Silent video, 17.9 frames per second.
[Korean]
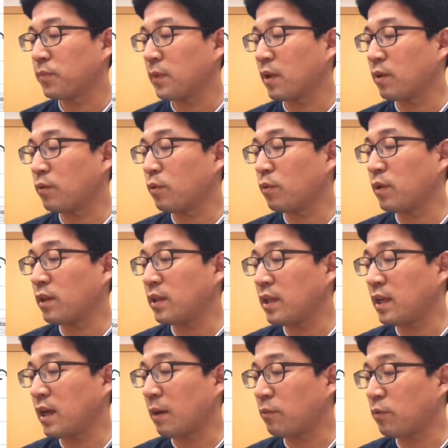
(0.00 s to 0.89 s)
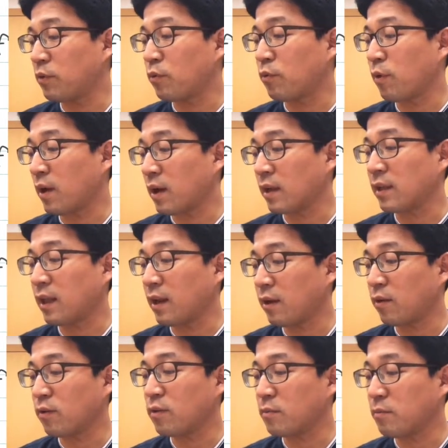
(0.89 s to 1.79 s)
그래서 우리는 이 값을 구하게
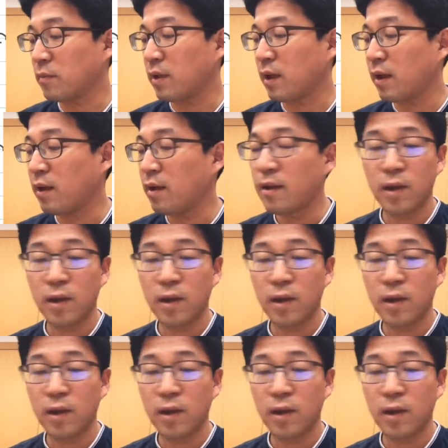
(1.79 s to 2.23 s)
되는 것입니다.